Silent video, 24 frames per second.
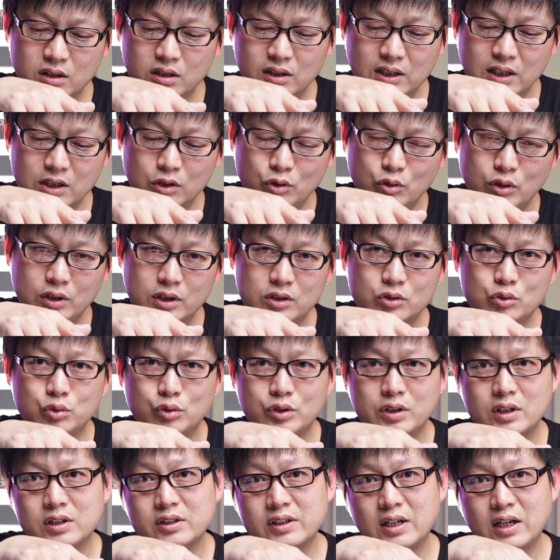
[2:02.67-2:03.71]
可能它就会出
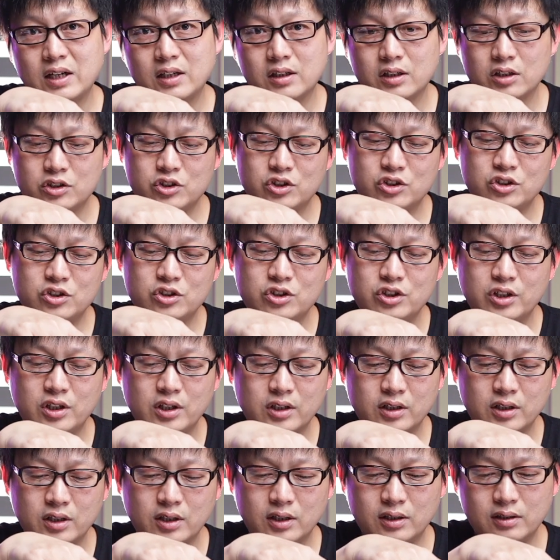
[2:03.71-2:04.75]
现这样一个倾斜。
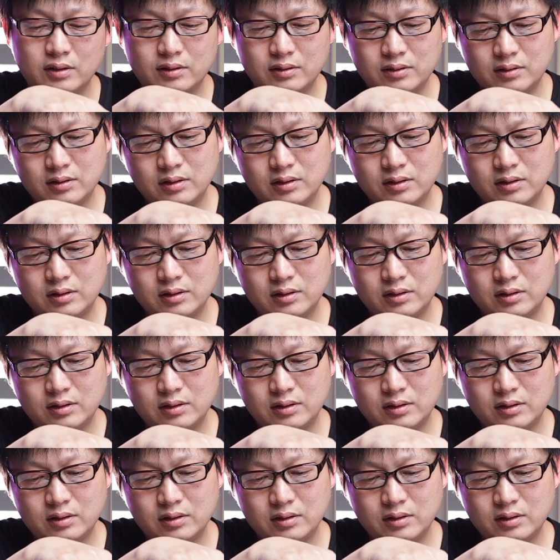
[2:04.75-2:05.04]
你看，